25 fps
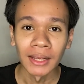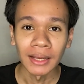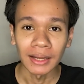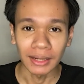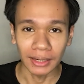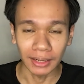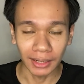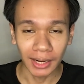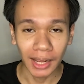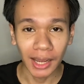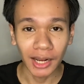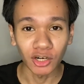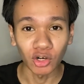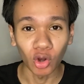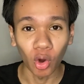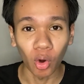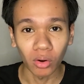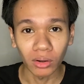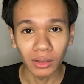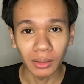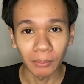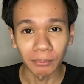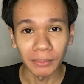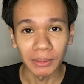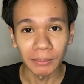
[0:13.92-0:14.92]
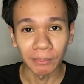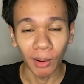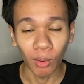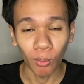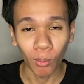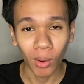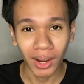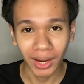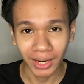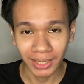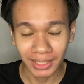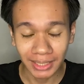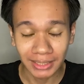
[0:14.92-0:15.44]
กระทั่งน้องเนี่ยมีภาวะ
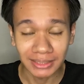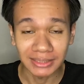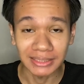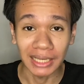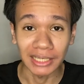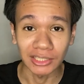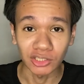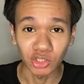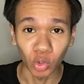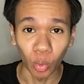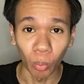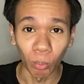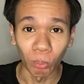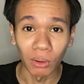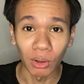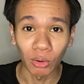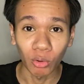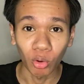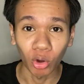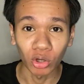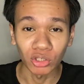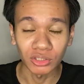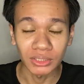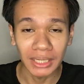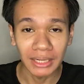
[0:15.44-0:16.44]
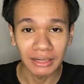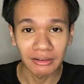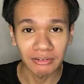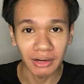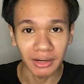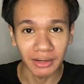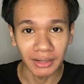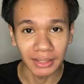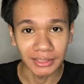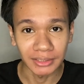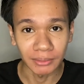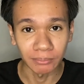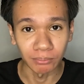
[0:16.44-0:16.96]
เครียดสะสมแล้วก็เส้นเลือด
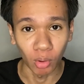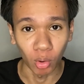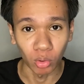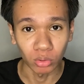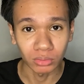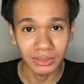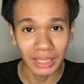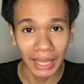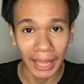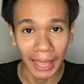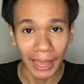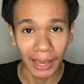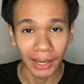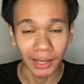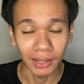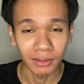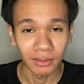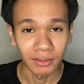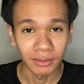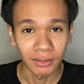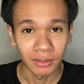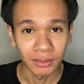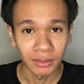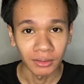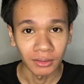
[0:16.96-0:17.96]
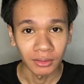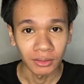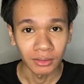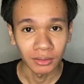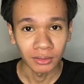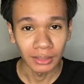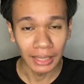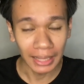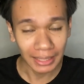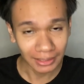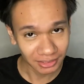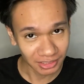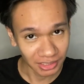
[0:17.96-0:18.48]
ในสมองแตก
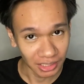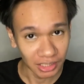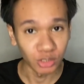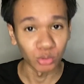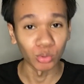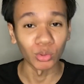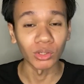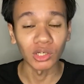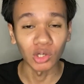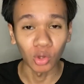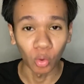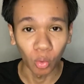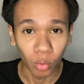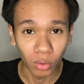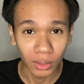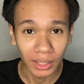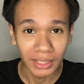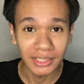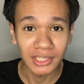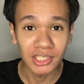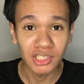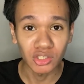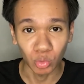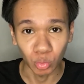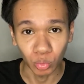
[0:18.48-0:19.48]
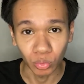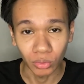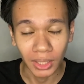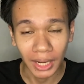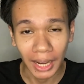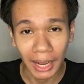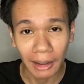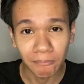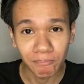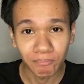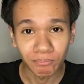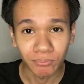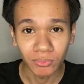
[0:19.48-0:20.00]
และเสียชีวิตลงในที่สุดนะค
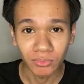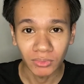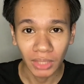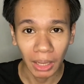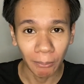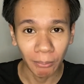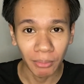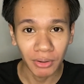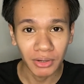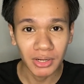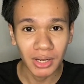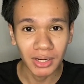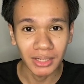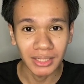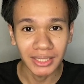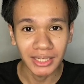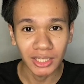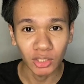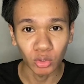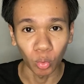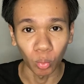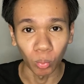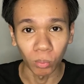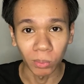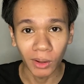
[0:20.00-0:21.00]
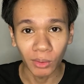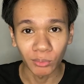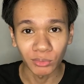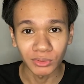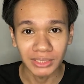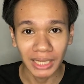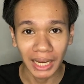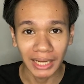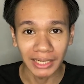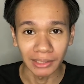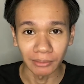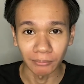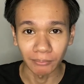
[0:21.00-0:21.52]
รับทำให้เรื่องนี้เนี่ยถูกพิพร่วิ
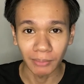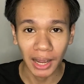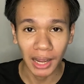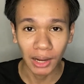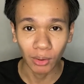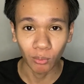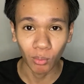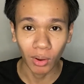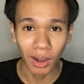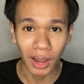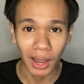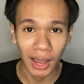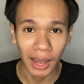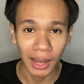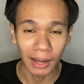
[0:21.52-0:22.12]
จารณ์อย่างมากว่า